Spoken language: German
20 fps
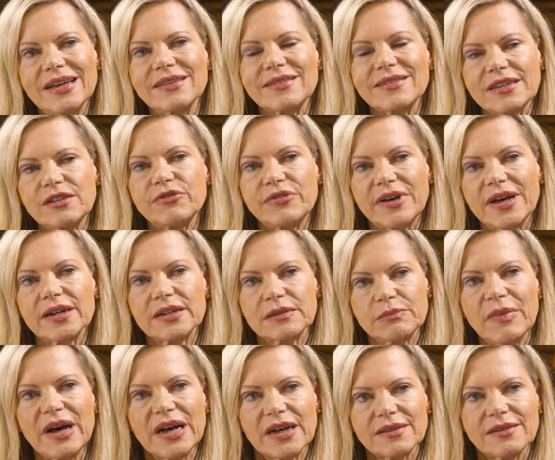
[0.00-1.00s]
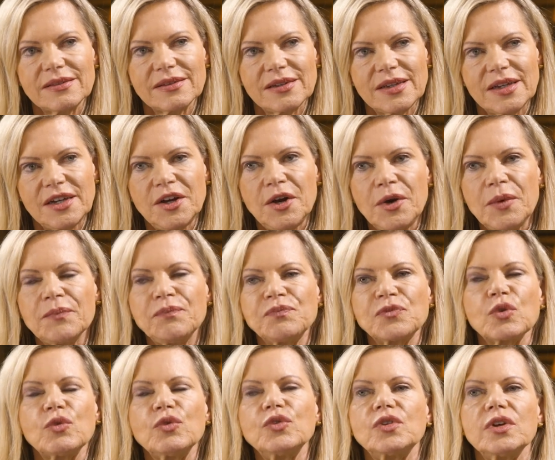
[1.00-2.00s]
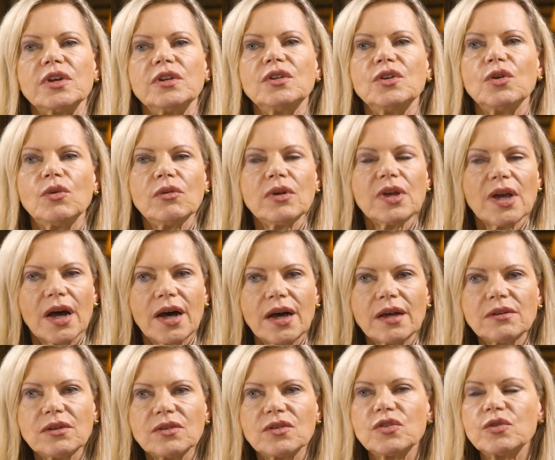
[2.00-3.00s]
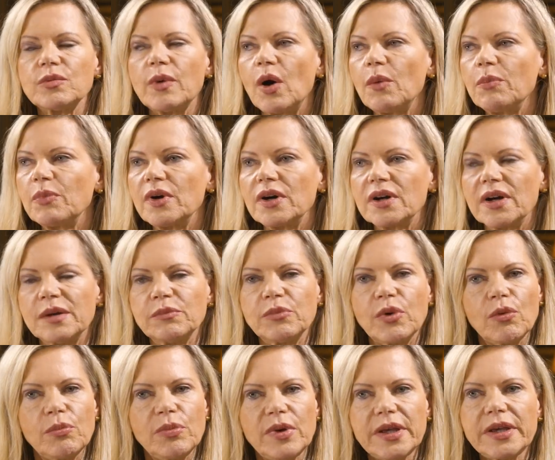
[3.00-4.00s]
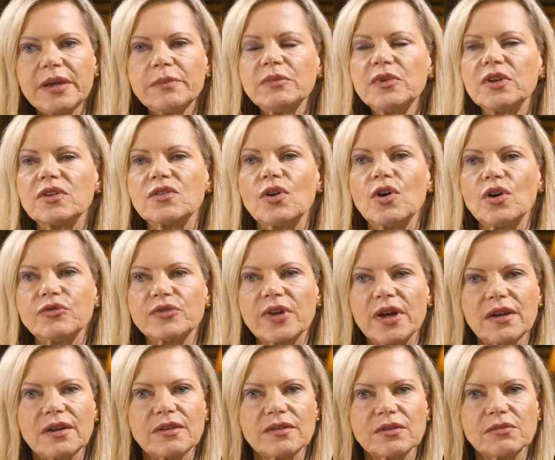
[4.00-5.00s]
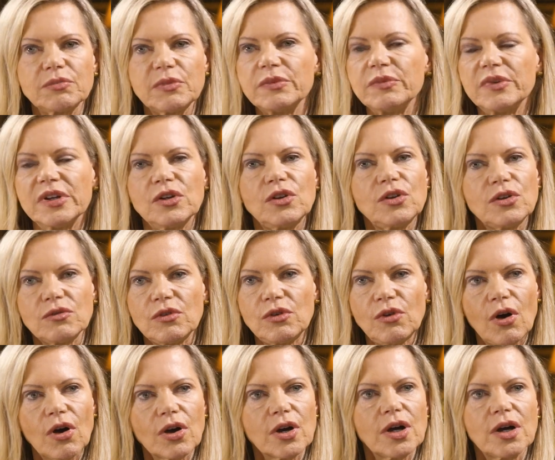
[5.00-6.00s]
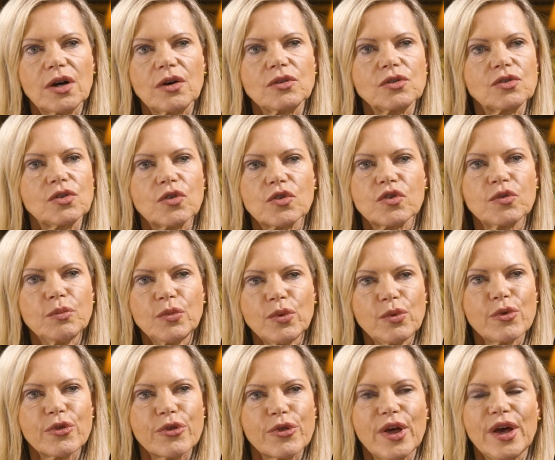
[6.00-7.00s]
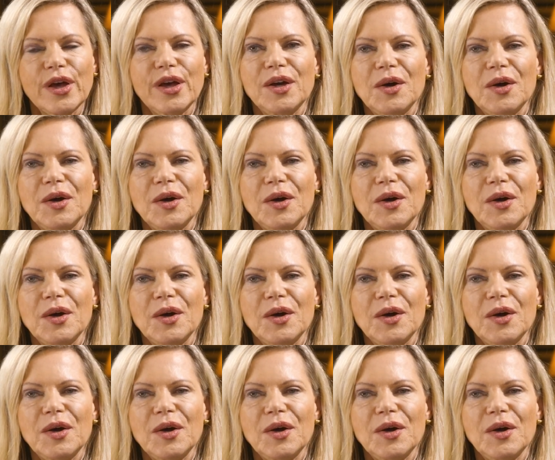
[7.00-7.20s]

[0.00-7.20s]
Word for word: Herzinfarkt macht. Und in jungen Jahren ist es überhaupt gar kein Problem, das läuft alles locker und smooth.